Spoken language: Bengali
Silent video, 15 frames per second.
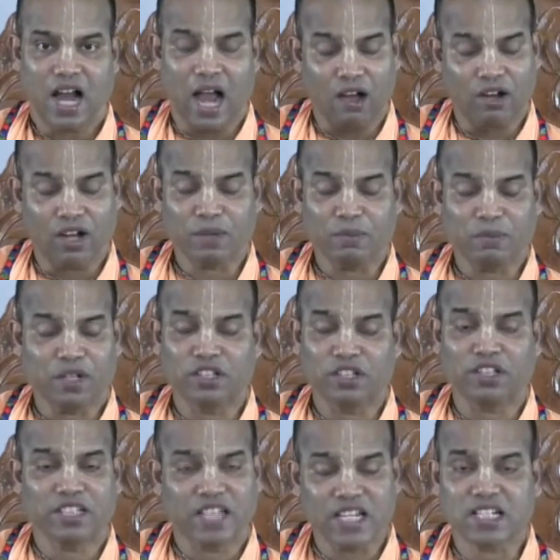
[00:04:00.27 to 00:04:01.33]
খাওয়ার পরে
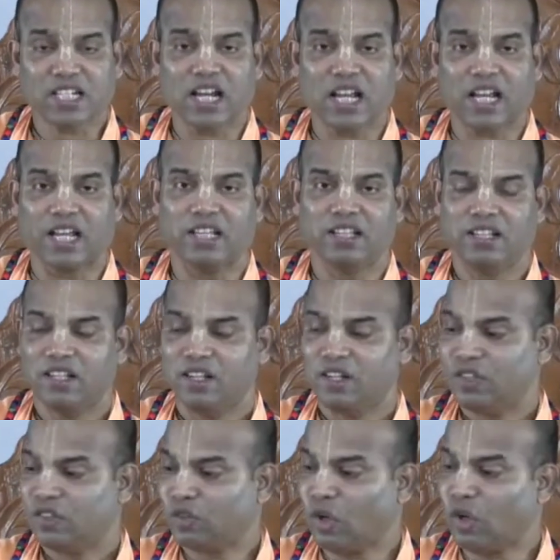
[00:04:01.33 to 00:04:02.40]
যদি টেস্ট লাগে
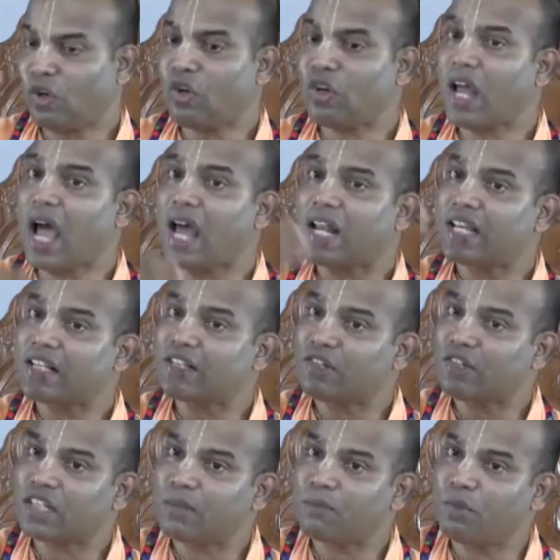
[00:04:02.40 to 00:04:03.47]
তখন
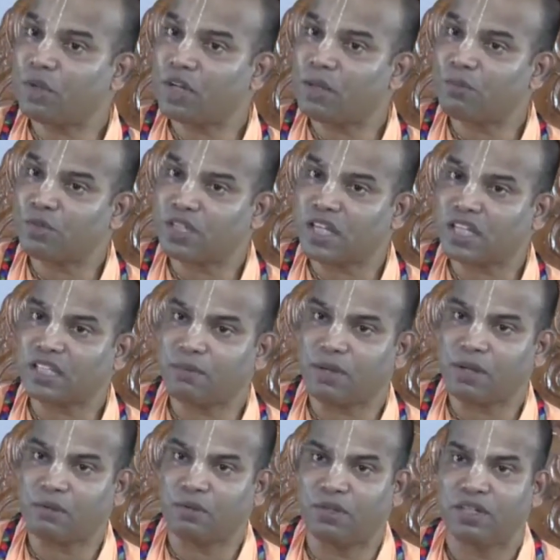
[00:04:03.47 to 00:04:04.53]
আরেকজনকে বলে বুঝাতে
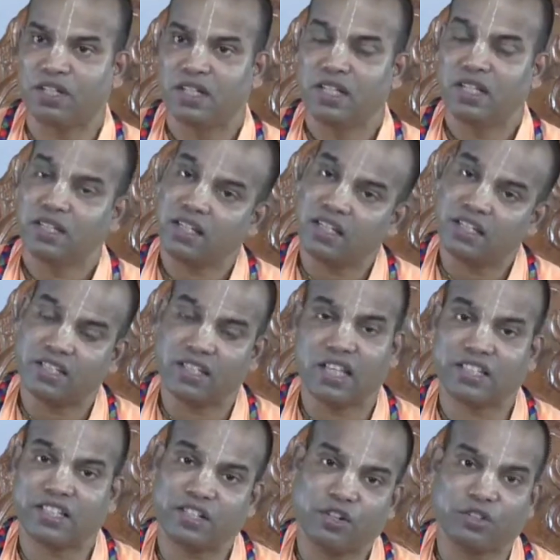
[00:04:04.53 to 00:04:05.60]
পারবো কেশি
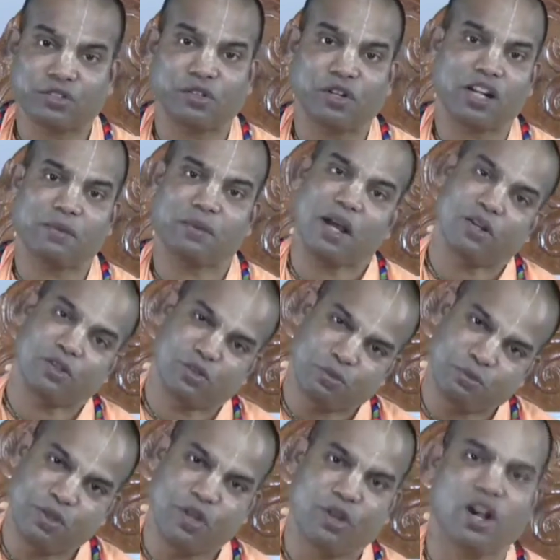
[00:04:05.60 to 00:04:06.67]
দাসের রসগোল্লাটা ভালো
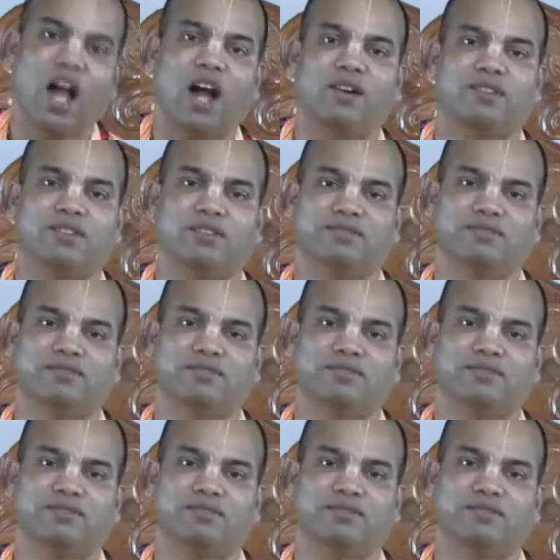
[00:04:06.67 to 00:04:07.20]
তুমিও খাও